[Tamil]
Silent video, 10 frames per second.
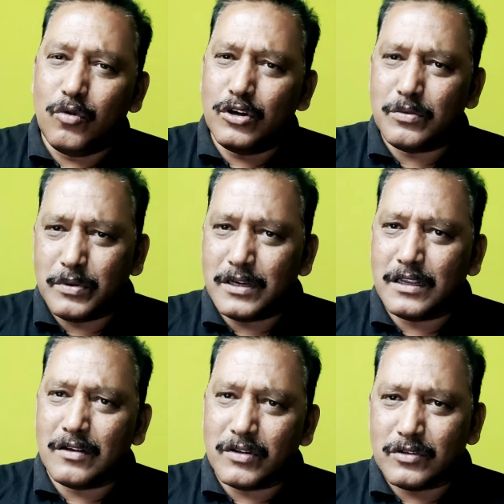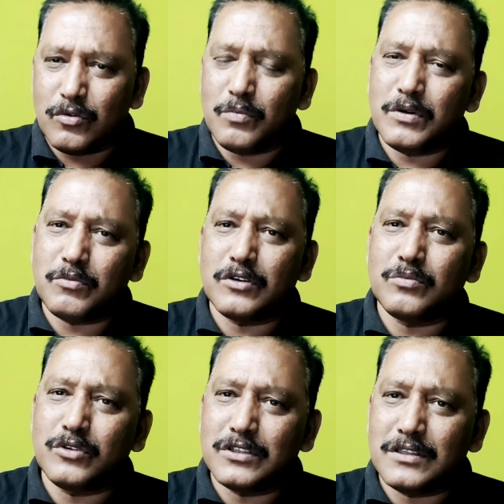ஓட்டு பெட்டியை வந்து ஓப்பன்
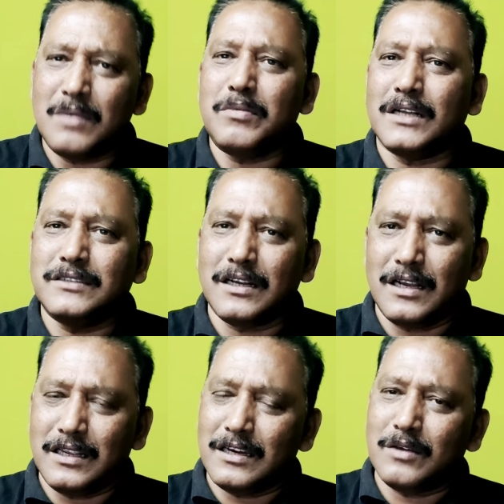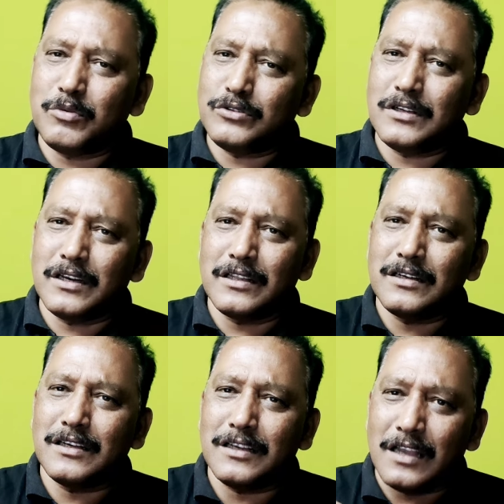பண்ணும்போது தான் பாஜக என்ன பொசிஷனில்
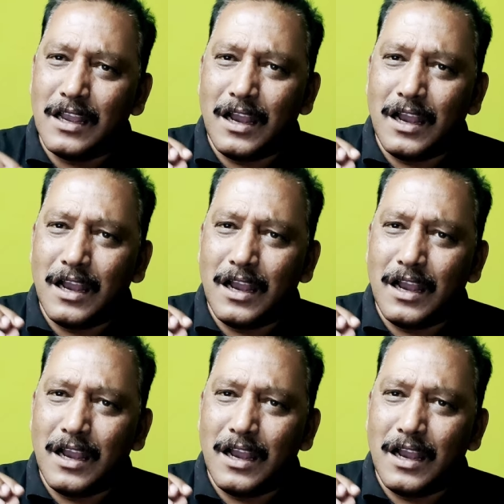இருக்குது